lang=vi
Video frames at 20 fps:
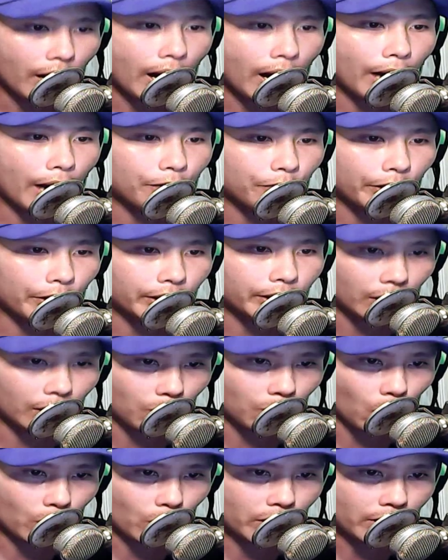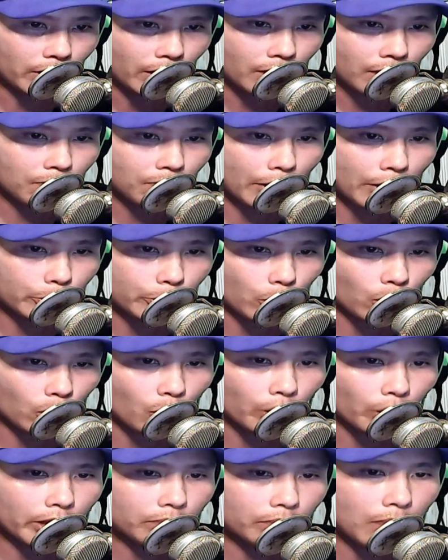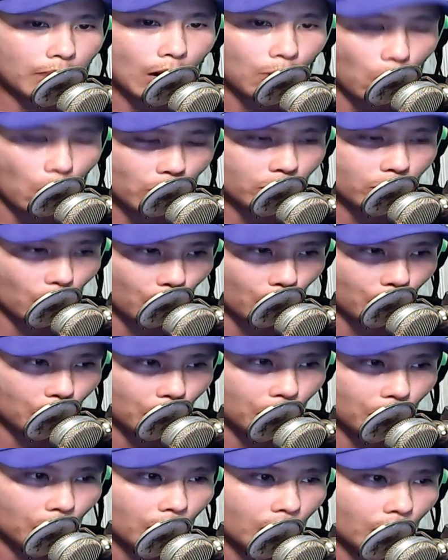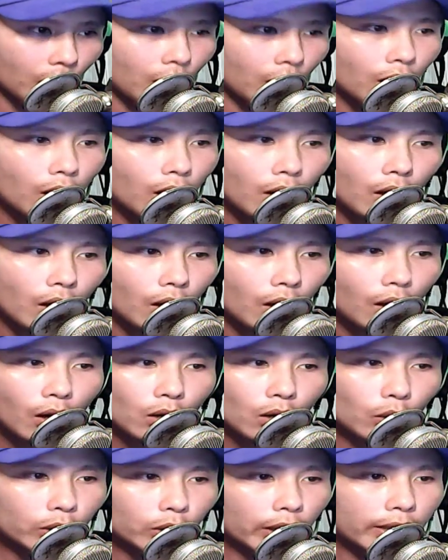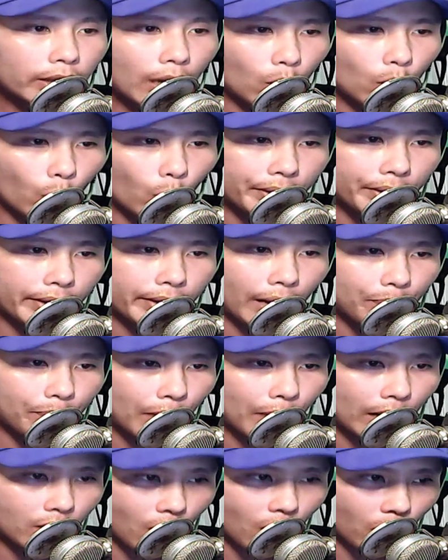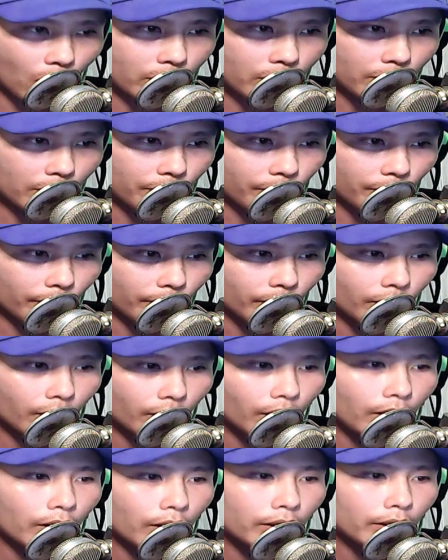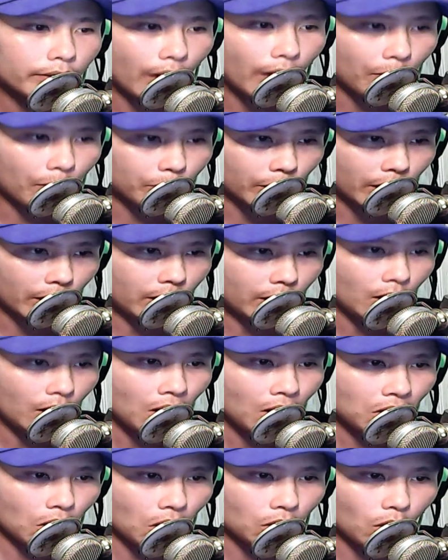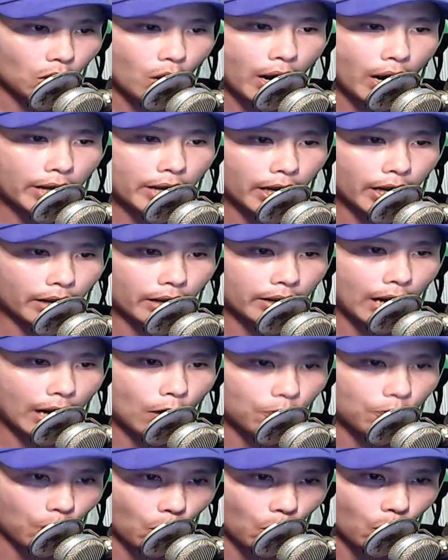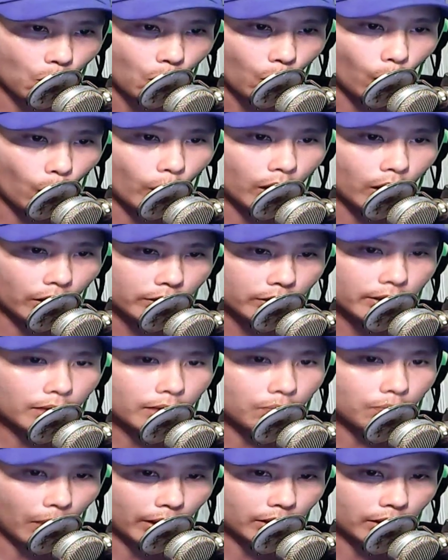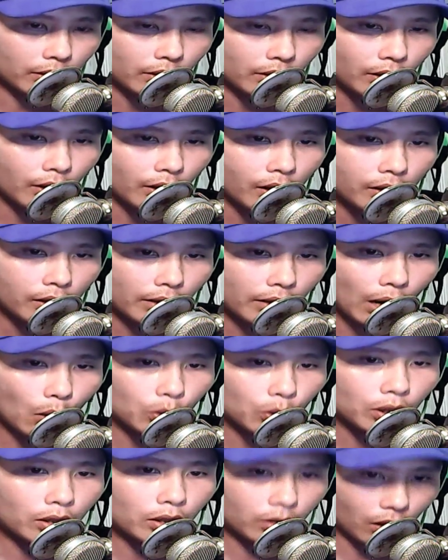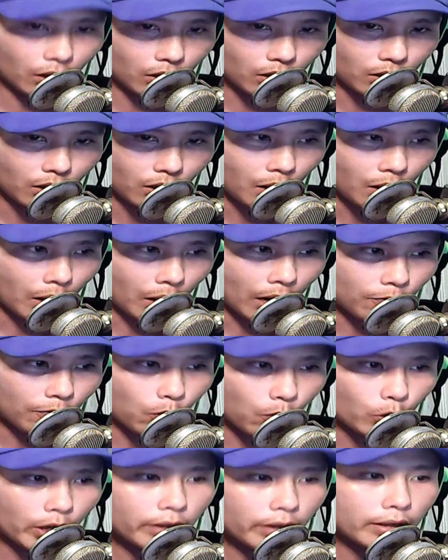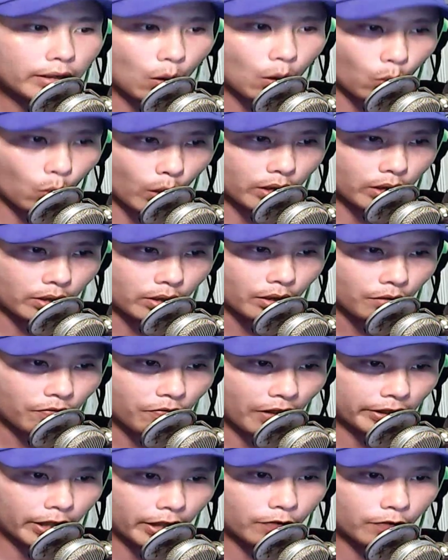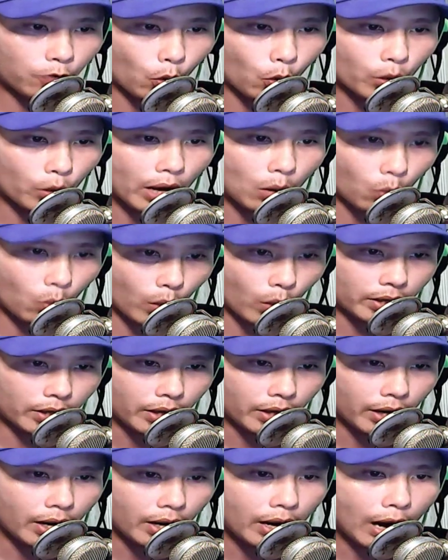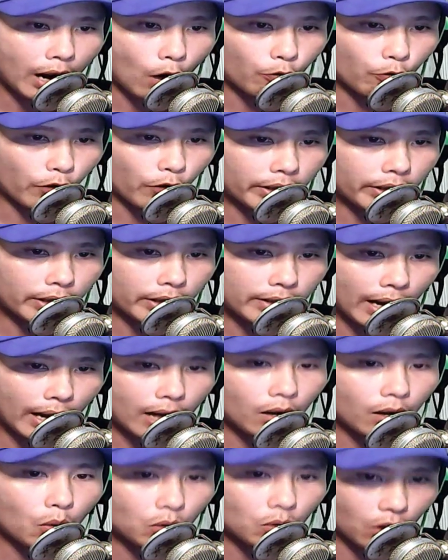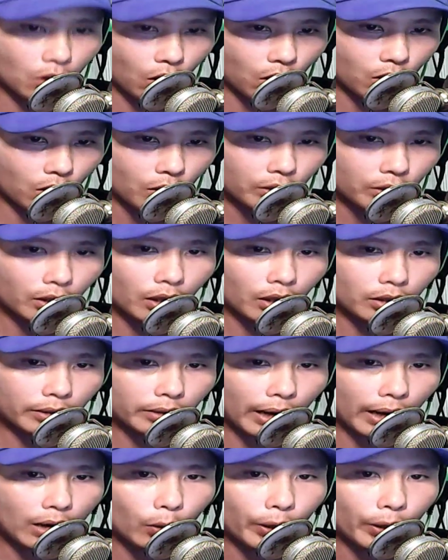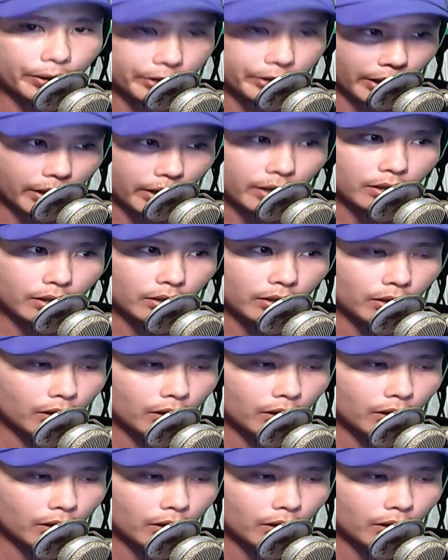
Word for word: hai vị tiền bối ban cho không ít bảo bối rồi lô tân đạo quân cảm thán nói thậm chí còn có hai kiện đạo phù uy lực rất mạnh theo thứ tự là phu nhất đạo quân và thiên phủ đạo quân hao phí cái giá không nhỏ tự tay luyện chế